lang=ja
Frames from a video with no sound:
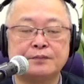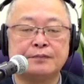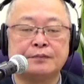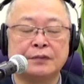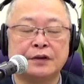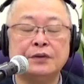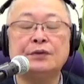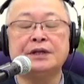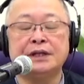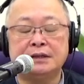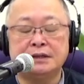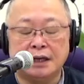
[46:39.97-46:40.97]
表裏
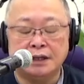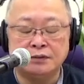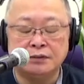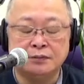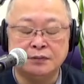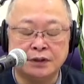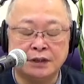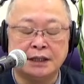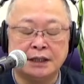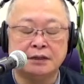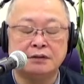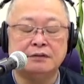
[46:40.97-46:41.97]
一体の問題
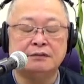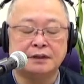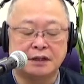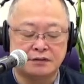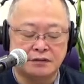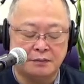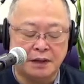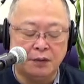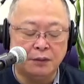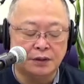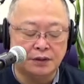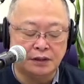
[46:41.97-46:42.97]
だと私は
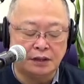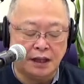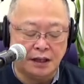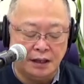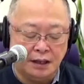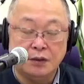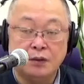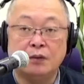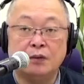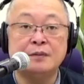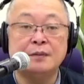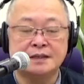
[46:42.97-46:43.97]
思って
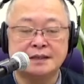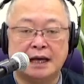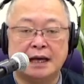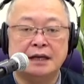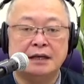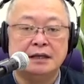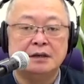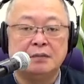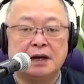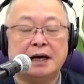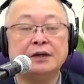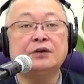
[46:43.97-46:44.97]
おりますが、
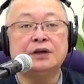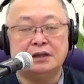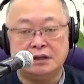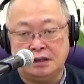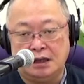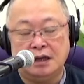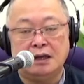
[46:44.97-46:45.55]
かといって、